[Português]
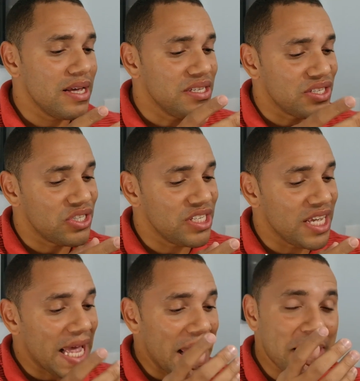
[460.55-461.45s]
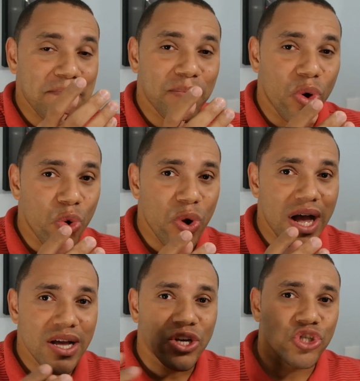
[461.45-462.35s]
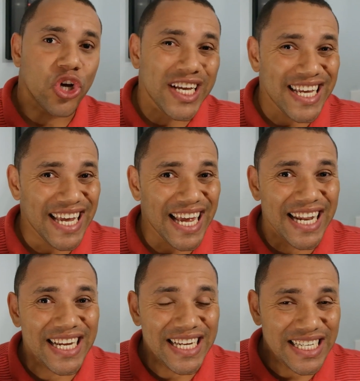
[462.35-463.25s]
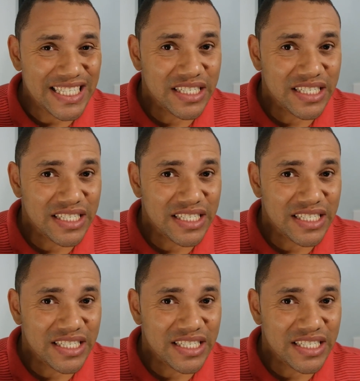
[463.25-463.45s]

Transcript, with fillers: em si é boa, só que ele.